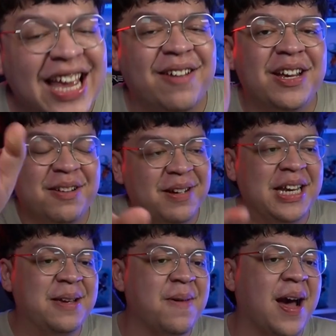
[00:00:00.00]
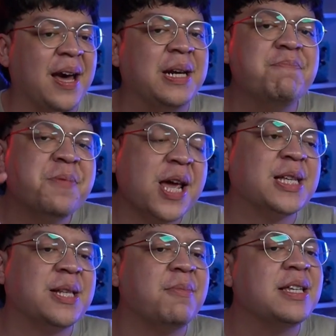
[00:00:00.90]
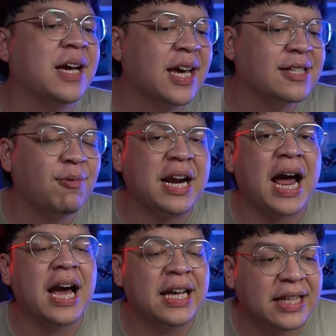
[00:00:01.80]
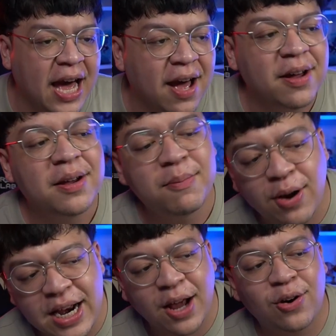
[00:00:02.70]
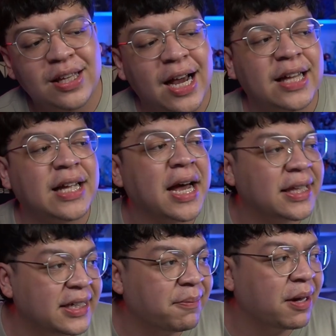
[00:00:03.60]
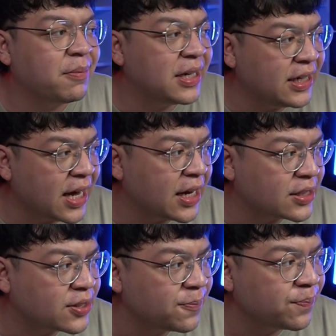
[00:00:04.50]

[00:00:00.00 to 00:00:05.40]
Yang begini-begini mah refresh namanya guys, bukan kaget ya. Boleh dah kalau dikaget-kagetin namanya yang begini dah guys.